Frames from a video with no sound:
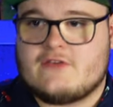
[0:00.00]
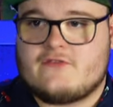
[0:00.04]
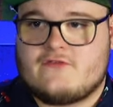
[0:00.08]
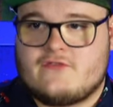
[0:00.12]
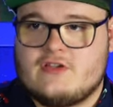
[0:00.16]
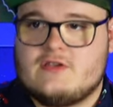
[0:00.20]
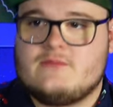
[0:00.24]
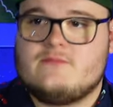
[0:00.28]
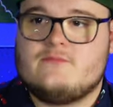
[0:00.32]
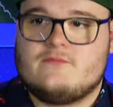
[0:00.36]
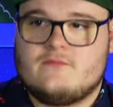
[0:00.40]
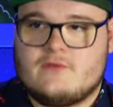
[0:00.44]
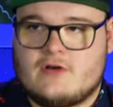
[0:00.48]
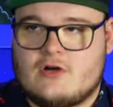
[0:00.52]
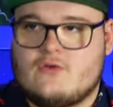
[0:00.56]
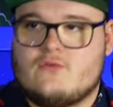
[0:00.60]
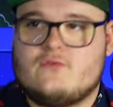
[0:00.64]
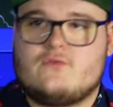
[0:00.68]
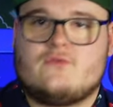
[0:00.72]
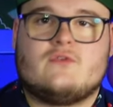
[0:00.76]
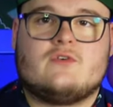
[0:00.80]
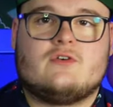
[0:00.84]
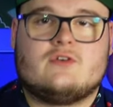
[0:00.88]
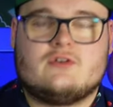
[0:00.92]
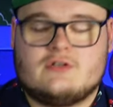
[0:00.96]
der Film
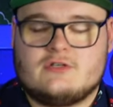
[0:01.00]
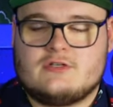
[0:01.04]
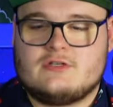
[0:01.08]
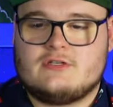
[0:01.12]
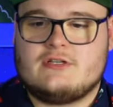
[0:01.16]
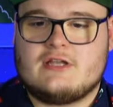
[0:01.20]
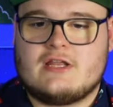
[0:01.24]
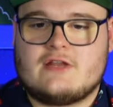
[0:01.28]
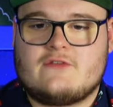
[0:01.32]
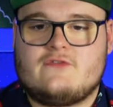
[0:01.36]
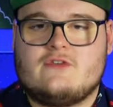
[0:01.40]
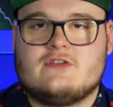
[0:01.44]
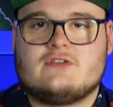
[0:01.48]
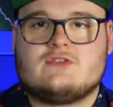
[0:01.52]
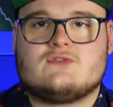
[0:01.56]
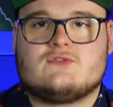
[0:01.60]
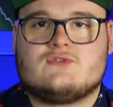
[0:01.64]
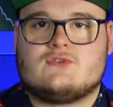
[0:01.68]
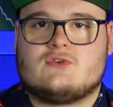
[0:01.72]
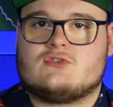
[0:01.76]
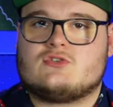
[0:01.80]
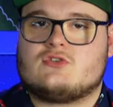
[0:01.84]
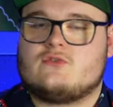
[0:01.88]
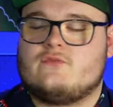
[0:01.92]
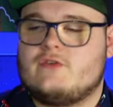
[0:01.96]
auf äh, Netflix und so
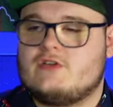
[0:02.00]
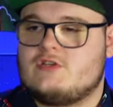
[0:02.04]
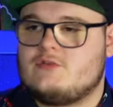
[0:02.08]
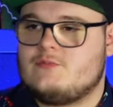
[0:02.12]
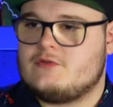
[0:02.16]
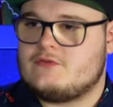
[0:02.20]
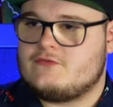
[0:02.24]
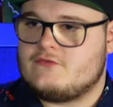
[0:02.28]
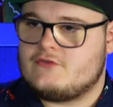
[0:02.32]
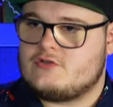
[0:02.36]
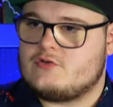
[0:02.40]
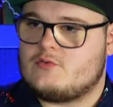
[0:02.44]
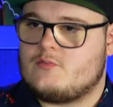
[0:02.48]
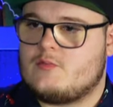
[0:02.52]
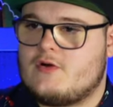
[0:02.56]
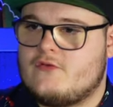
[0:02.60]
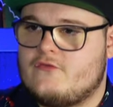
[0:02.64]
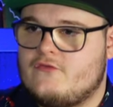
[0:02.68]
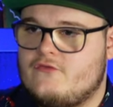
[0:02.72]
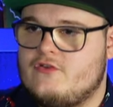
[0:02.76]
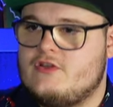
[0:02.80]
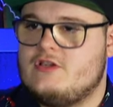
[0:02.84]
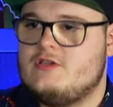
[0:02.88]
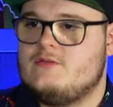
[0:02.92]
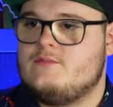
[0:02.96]
rauskommt, werde ich mir das wirklich auch mal
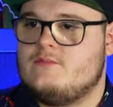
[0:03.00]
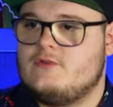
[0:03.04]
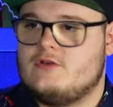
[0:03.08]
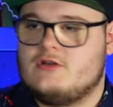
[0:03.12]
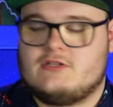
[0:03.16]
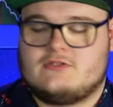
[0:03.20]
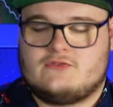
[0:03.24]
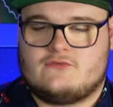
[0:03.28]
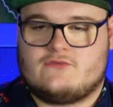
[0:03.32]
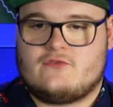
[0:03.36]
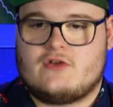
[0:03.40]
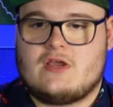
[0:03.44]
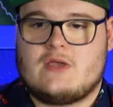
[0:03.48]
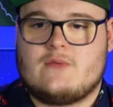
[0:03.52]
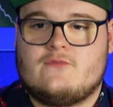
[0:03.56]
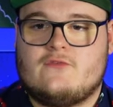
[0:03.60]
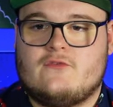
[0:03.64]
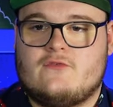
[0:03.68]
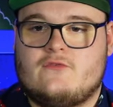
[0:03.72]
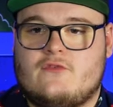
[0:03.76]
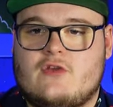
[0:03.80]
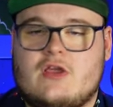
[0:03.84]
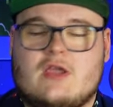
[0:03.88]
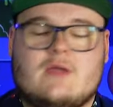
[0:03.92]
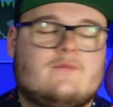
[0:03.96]
Film, also Frame für
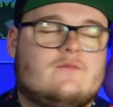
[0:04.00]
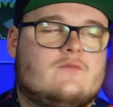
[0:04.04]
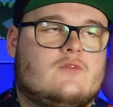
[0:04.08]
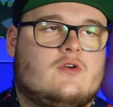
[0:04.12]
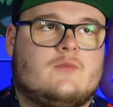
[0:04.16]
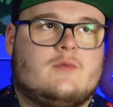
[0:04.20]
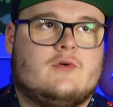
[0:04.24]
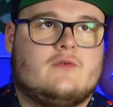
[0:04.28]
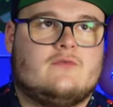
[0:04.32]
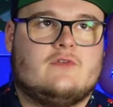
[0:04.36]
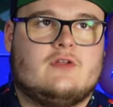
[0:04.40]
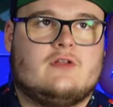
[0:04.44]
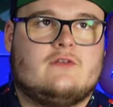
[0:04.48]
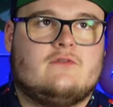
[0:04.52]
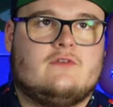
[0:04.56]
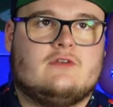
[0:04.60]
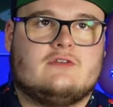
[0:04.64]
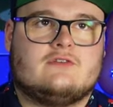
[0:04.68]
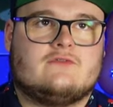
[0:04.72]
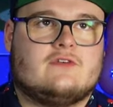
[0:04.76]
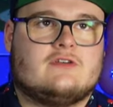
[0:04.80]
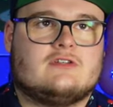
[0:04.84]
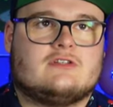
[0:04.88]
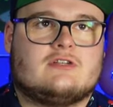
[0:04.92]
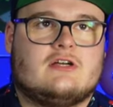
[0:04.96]
Frame, ob auf
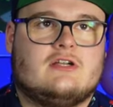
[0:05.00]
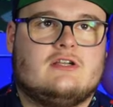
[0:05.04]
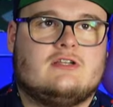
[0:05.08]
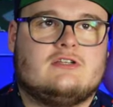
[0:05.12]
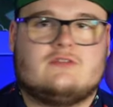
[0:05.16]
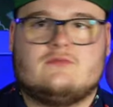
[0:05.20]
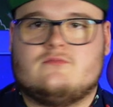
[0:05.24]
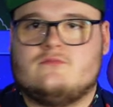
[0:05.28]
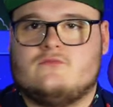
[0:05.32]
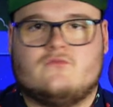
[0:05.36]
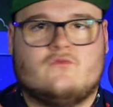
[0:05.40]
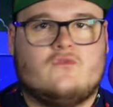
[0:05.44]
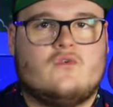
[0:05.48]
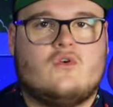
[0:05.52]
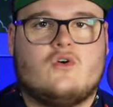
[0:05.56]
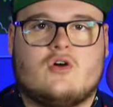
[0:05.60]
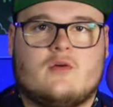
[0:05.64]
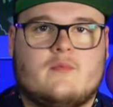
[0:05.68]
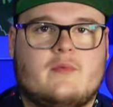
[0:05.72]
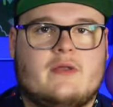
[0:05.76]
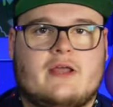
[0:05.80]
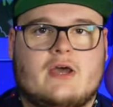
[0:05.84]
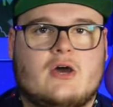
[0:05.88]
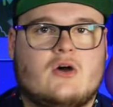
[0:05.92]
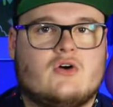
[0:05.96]
Netflix, weiß ich gar nicht, wo auch
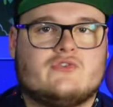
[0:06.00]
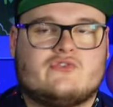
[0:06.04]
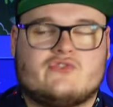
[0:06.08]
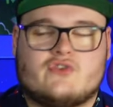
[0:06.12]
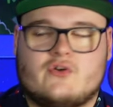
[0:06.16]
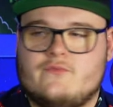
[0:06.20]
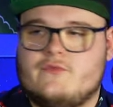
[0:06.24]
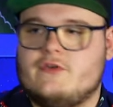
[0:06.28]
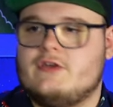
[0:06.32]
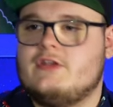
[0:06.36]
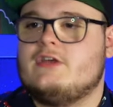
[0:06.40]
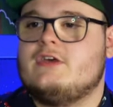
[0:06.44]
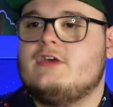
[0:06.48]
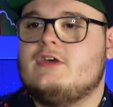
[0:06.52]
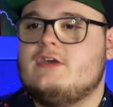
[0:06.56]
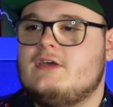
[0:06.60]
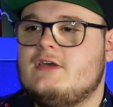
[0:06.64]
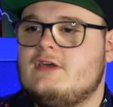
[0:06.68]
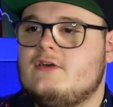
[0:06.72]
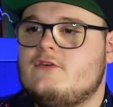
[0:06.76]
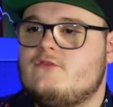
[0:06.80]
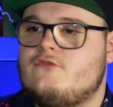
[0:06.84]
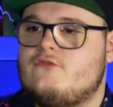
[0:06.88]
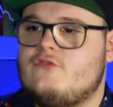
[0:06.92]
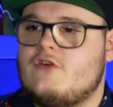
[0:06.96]
immer der rauskommen wird,
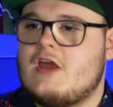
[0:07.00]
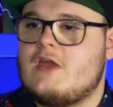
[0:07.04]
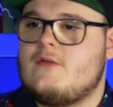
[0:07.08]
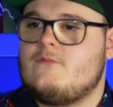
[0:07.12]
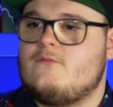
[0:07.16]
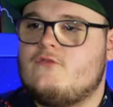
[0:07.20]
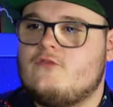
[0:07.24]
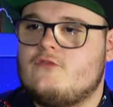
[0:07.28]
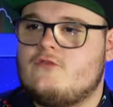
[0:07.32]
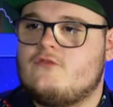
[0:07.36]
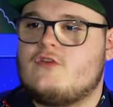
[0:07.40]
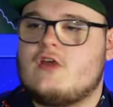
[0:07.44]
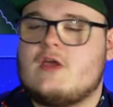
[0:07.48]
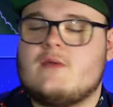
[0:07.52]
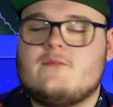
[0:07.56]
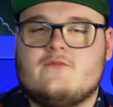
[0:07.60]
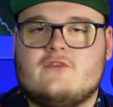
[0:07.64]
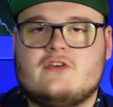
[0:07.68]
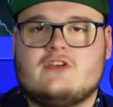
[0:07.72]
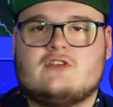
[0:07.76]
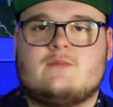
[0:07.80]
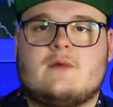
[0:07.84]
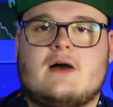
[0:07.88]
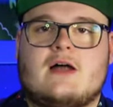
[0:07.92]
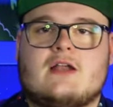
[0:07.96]
Frame für Frame
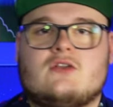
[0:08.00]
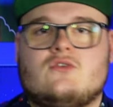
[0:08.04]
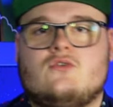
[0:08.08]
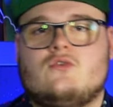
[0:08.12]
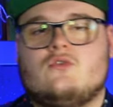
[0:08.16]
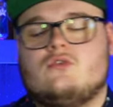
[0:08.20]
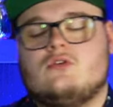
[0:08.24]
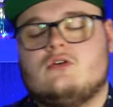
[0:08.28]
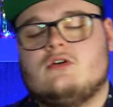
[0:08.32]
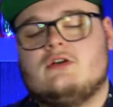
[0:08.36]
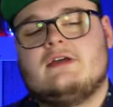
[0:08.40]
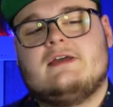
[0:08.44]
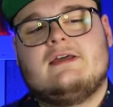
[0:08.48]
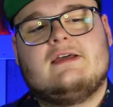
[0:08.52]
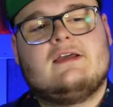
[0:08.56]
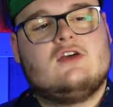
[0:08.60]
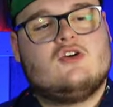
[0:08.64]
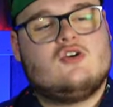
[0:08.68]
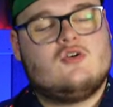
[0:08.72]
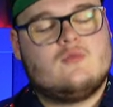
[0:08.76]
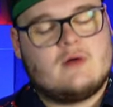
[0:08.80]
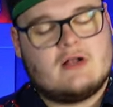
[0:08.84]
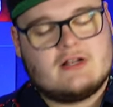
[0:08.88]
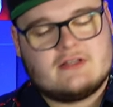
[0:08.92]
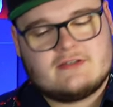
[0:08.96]
wirklich mal angucken,
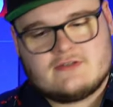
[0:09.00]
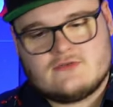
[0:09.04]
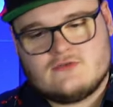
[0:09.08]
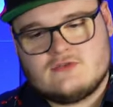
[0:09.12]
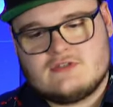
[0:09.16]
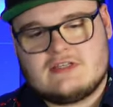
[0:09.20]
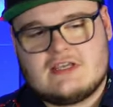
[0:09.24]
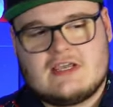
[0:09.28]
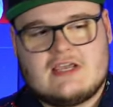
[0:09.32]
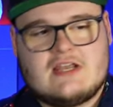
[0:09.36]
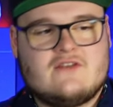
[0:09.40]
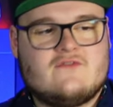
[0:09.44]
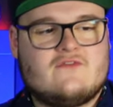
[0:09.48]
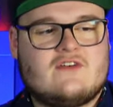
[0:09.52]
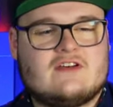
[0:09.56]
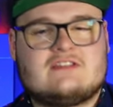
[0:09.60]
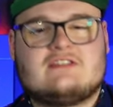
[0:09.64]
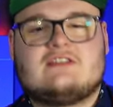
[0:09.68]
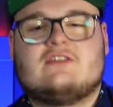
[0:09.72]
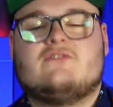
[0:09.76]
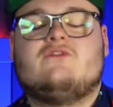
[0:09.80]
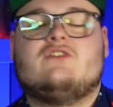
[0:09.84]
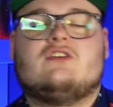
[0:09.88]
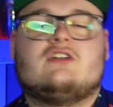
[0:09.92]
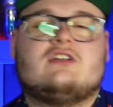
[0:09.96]
um halt zu sehen, was
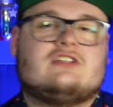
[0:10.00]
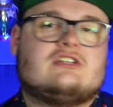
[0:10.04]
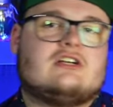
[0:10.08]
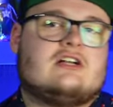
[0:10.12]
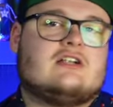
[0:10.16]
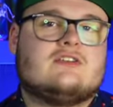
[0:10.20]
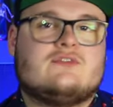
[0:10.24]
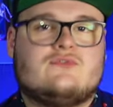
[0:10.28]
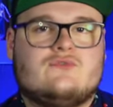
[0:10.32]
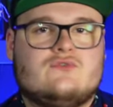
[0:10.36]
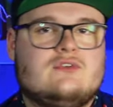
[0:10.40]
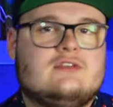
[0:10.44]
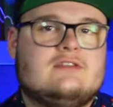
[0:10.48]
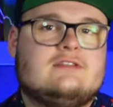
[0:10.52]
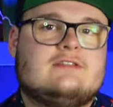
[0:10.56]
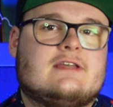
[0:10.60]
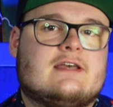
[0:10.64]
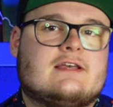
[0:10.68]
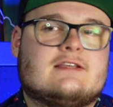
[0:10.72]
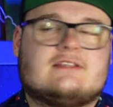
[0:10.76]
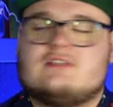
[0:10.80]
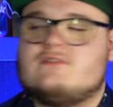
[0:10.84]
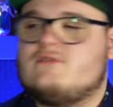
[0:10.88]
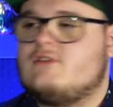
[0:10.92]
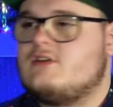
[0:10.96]
da wirklich alles für Easter
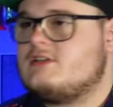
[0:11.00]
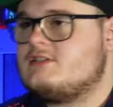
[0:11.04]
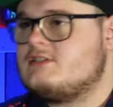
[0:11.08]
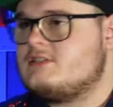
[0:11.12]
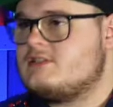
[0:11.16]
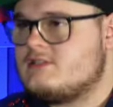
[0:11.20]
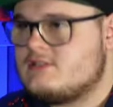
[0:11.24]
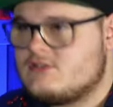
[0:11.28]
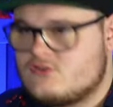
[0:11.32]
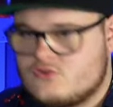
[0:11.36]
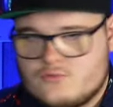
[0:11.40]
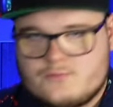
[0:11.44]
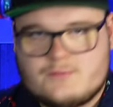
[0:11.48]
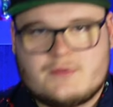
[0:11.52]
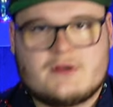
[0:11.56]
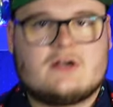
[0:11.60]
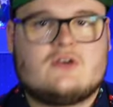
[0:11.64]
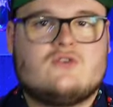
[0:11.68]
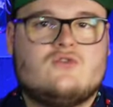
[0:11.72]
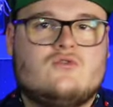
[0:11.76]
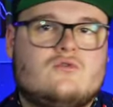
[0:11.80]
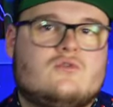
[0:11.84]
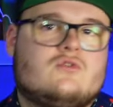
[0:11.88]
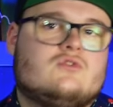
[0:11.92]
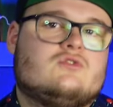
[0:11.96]
Eggs sind, weil das ist super
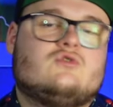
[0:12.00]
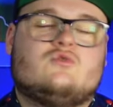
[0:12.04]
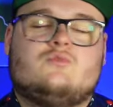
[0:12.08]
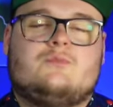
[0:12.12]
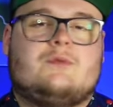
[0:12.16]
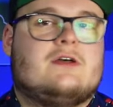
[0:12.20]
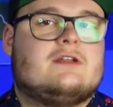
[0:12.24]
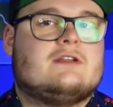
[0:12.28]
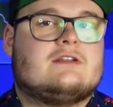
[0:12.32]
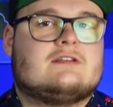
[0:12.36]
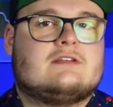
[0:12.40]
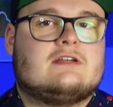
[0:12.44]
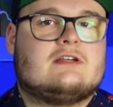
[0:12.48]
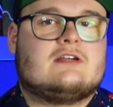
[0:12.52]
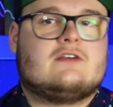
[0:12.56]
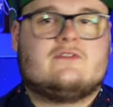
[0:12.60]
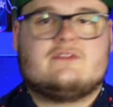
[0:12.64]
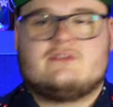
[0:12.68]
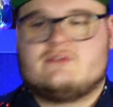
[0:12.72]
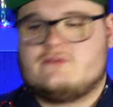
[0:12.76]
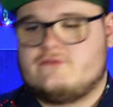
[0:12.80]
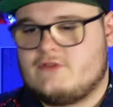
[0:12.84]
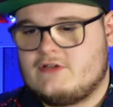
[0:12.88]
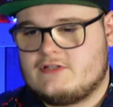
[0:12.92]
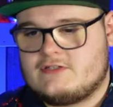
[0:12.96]
cool und super interessant
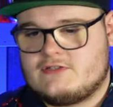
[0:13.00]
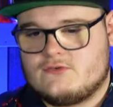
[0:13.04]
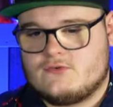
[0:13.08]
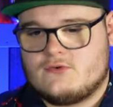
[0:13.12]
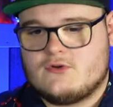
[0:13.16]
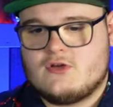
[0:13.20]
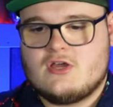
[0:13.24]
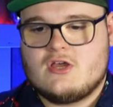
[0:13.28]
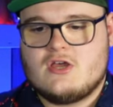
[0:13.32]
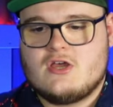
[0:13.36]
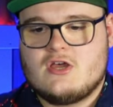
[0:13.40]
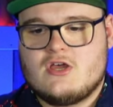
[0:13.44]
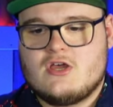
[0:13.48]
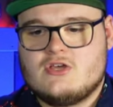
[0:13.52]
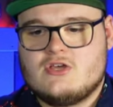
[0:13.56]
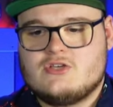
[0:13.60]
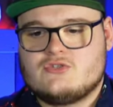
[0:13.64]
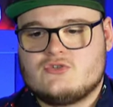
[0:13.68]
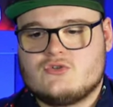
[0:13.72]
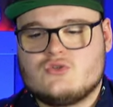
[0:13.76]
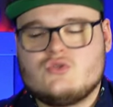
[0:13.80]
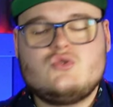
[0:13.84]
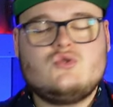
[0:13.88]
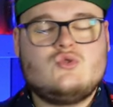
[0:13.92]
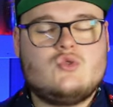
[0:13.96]
gewesen, weil es so,
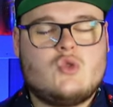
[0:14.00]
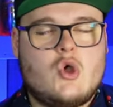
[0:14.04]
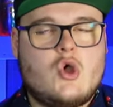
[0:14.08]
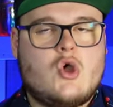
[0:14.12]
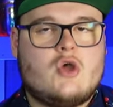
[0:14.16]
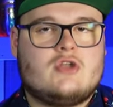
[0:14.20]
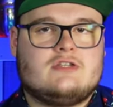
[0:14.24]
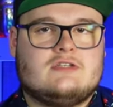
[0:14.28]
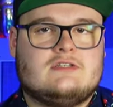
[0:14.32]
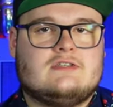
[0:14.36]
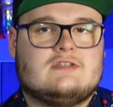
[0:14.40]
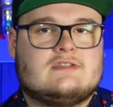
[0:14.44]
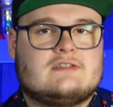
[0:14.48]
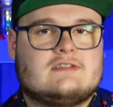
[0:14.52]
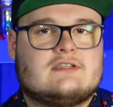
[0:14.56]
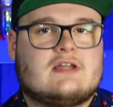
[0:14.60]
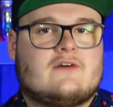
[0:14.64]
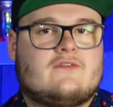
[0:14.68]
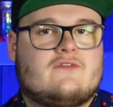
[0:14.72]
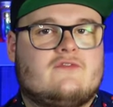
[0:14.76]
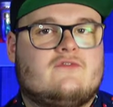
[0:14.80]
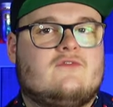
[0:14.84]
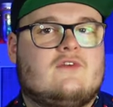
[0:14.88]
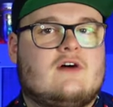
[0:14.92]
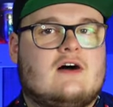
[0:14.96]
so nerdy
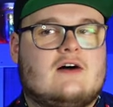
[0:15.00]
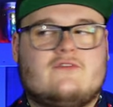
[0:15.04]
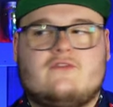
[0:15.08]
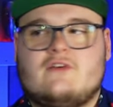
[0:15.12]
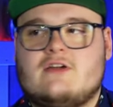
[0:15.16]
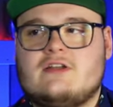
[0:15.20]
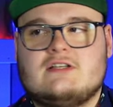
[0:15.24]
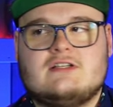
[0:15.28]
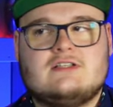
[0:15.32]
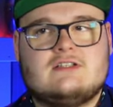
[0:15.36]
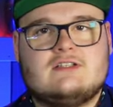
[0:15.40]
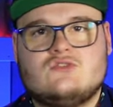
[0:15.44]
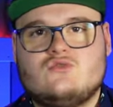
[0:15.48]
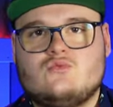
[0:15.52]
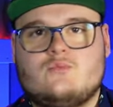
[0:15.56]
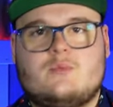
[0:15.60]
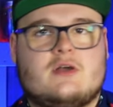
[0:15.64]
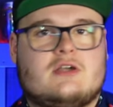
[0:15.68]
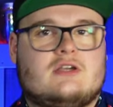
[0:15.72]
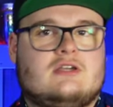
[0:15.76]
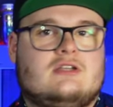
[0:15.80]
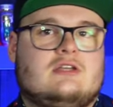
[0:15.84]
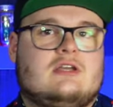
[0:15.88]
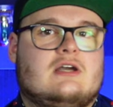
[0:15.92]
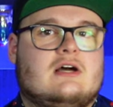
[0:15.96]
Stuff war. Fand ich
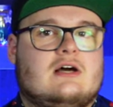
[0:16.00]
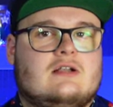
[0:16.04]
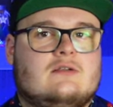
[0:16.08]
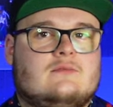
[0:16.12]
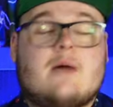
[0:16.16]
super genial.